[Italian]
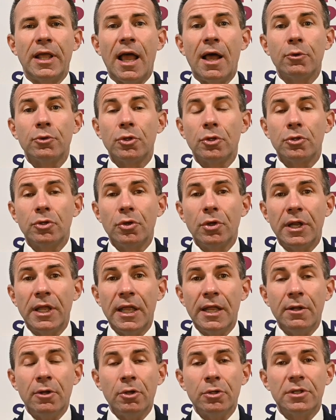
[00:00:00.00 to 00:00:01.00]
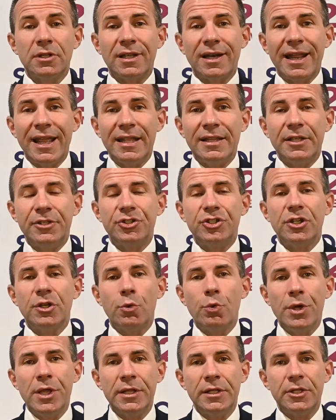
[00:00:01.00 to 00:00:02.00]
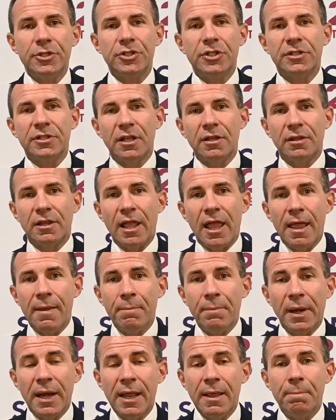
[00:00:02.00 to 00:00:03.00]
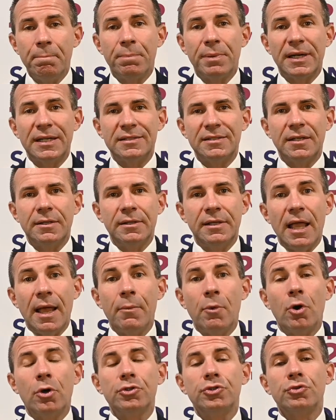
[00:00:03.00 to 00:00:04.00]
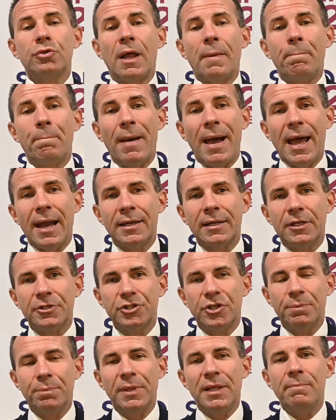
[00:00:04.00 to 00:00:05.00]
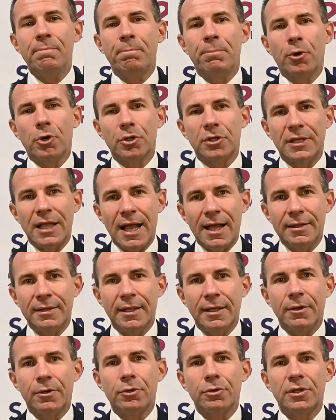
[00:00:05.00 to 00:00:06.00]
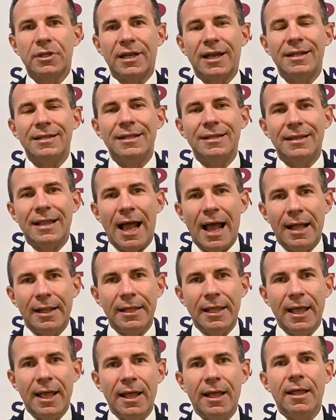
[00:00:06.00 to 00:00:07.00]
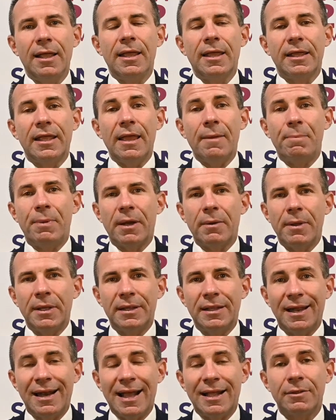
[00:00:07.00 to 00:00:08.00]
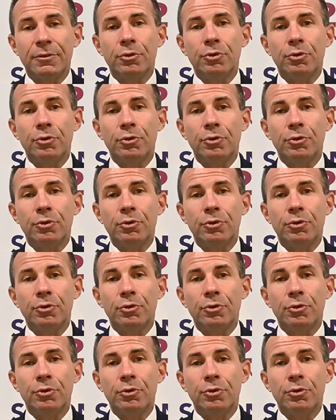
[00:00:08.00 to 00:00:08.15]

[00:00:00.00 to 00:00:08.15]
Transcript: Auto Torino 13-15 settembre presentiamo oggi una partnership importante con Trenitalia che permetterà a